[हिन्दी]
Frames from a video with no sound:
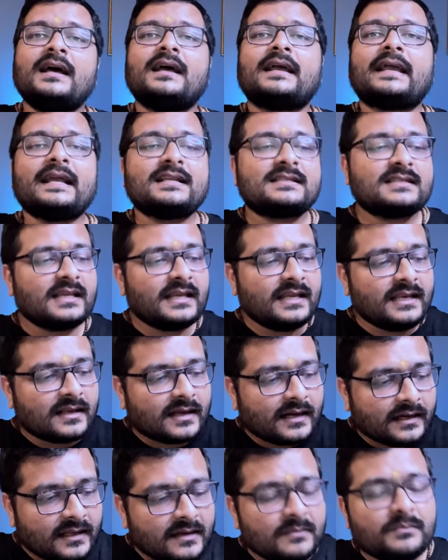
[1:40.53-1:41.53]
कैसे इन
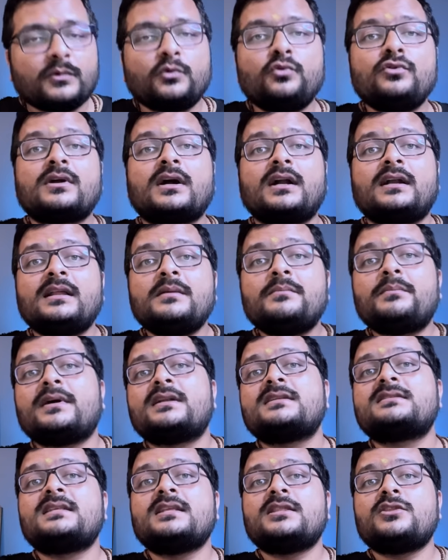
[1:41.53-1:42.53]
कठिन उन कठिन
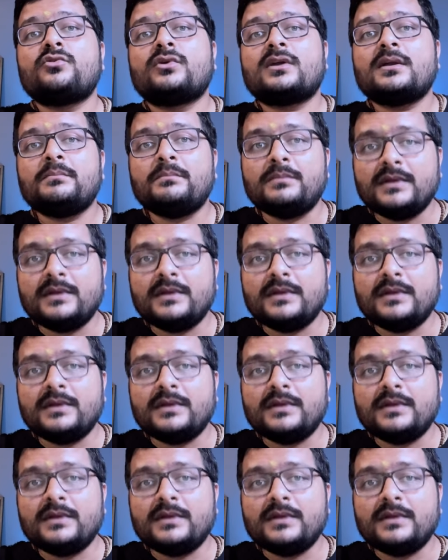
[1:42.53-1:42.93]
परिस्थितियों के